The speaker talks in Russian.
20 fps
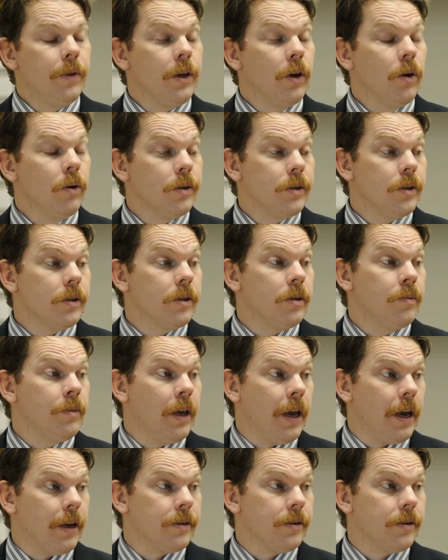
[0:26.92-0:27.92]
Это было в
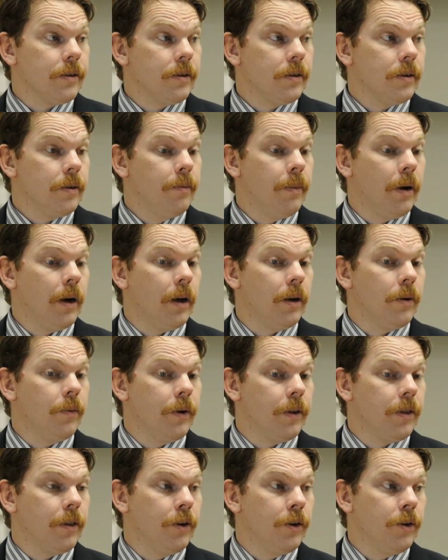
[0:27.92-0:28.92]
старых аппаратах, но у нас
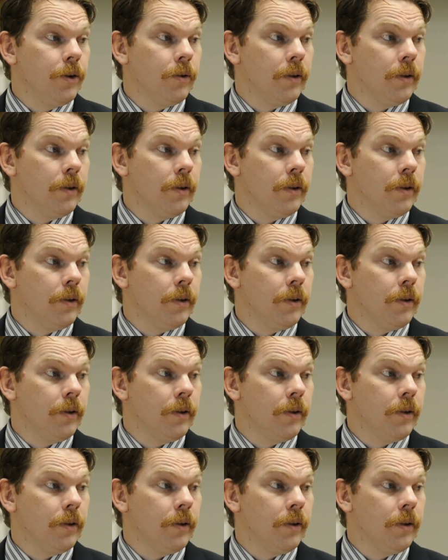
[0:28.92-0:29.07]
новый